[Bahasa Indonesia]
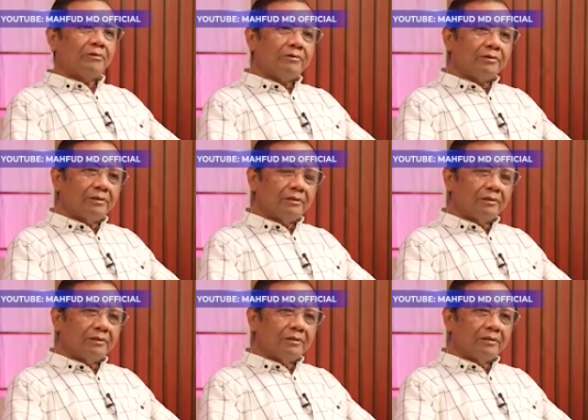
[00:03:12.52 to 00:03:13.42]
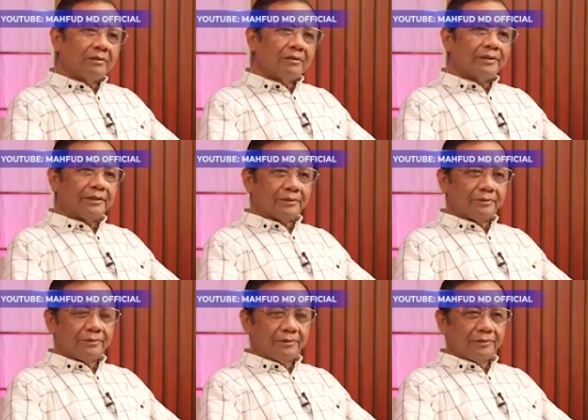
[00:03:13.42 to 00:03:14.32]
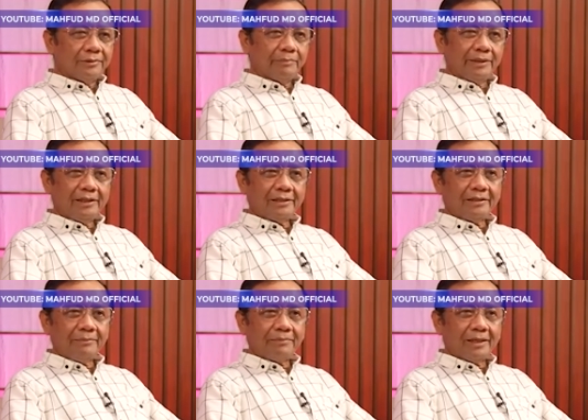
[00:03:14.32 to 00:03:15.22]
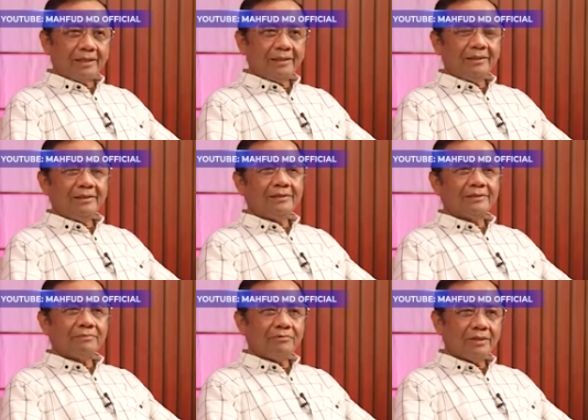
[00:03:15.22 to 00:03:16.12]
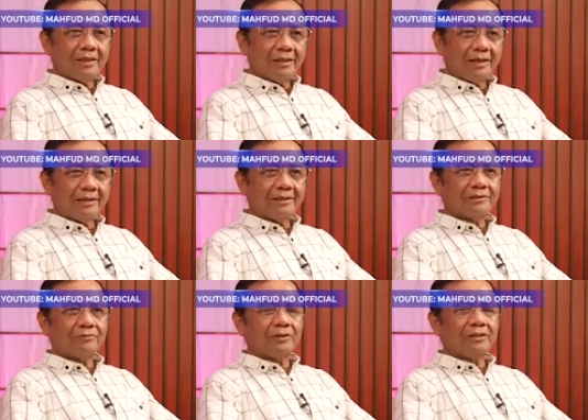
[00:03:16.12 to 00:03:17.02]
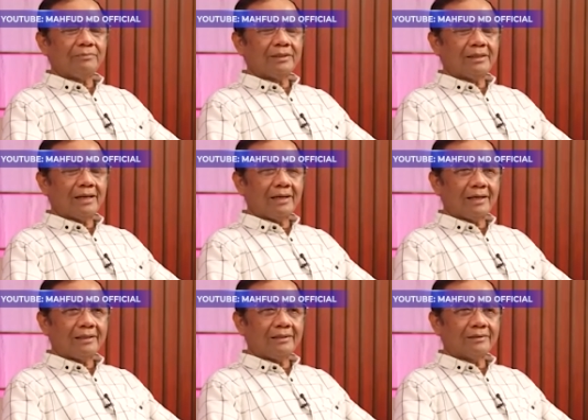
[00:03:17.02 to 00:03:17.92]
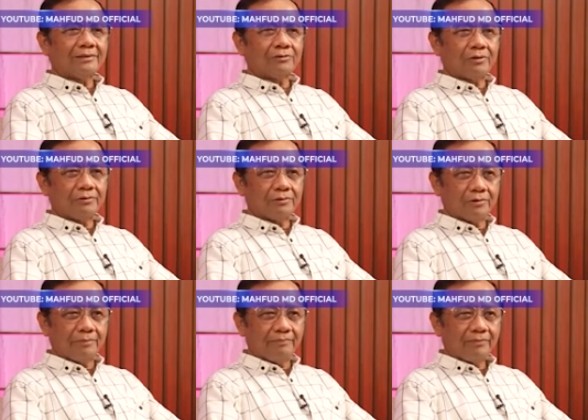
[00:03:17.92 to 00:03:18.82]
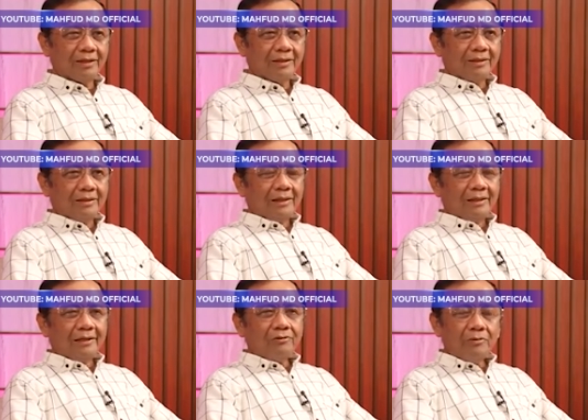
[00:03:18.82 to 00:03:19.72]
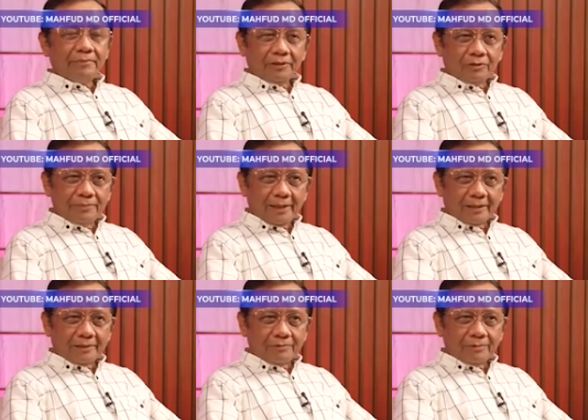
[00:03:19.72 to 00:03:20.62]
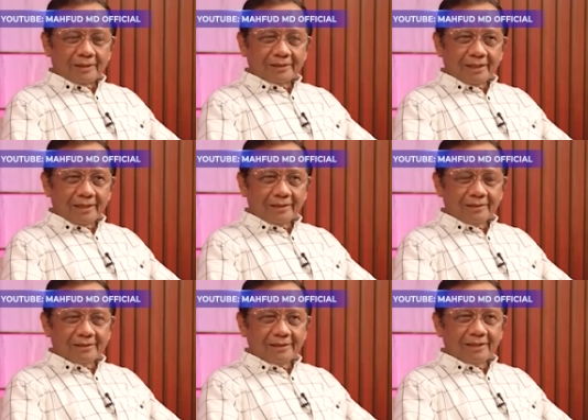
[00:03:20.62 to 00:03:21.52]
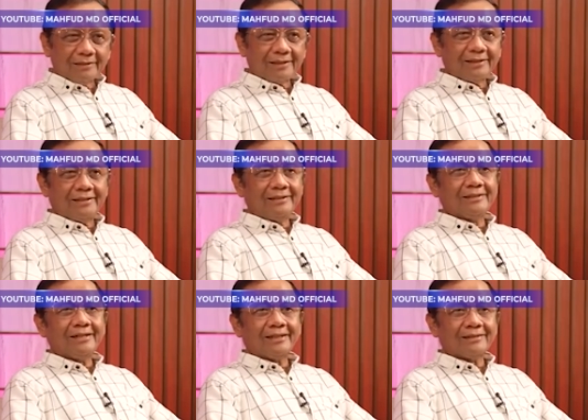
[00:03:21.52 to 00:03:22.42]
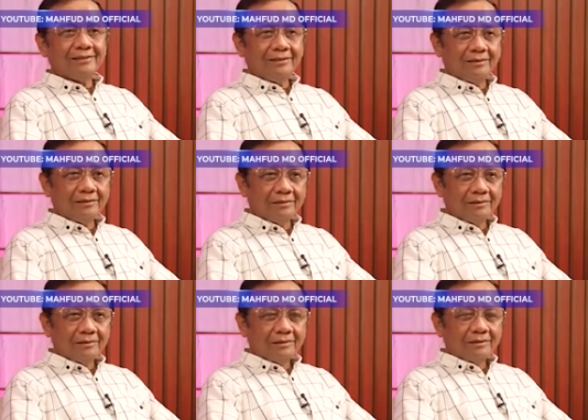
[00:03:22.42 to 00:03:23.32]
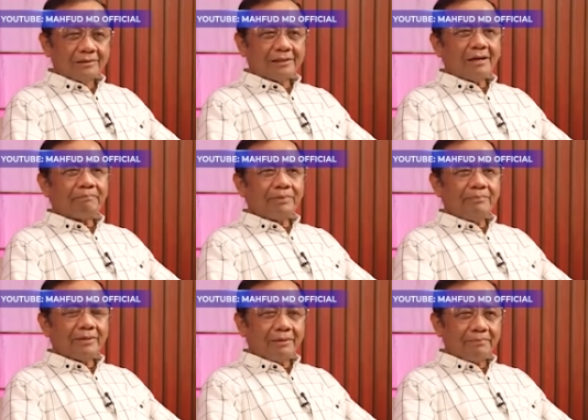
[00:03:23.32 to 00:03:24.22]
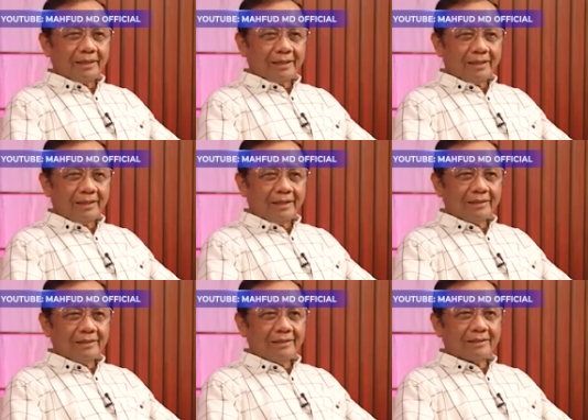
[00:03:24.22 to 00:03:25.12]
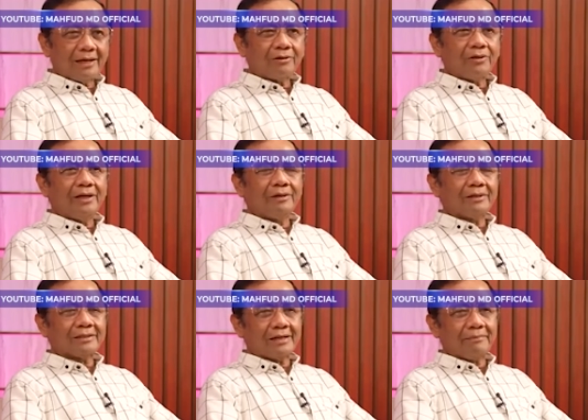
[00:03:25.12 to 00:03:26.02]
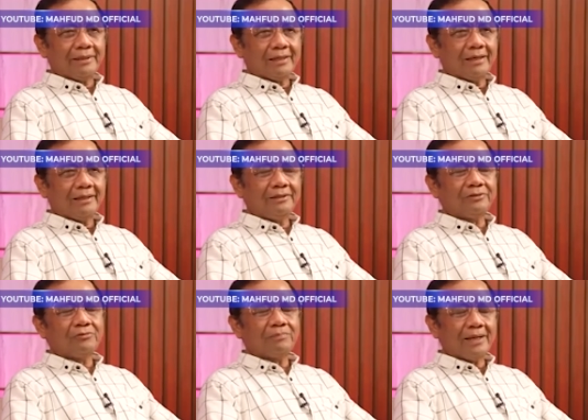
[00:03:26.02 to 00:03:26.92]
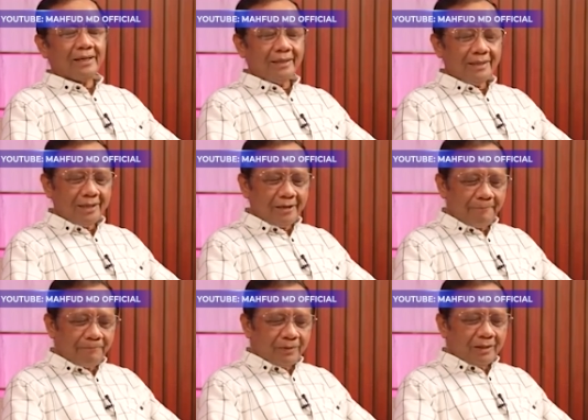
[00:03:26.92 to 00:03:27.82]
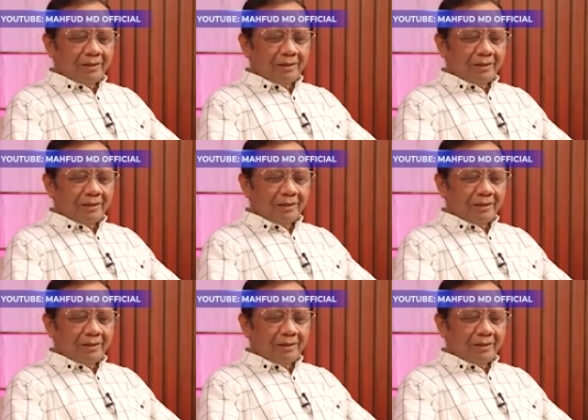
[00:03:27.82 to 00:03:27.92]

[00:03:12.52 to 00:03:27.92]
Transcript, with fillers: Prabowo itu menertibkan ini semua agar semuanya berjalan sesuai hukum. Lalu momentum yang kedua, sekarang ini sedang terjadi seleksi capim KPK dan calon dewas KPK. Ini supaya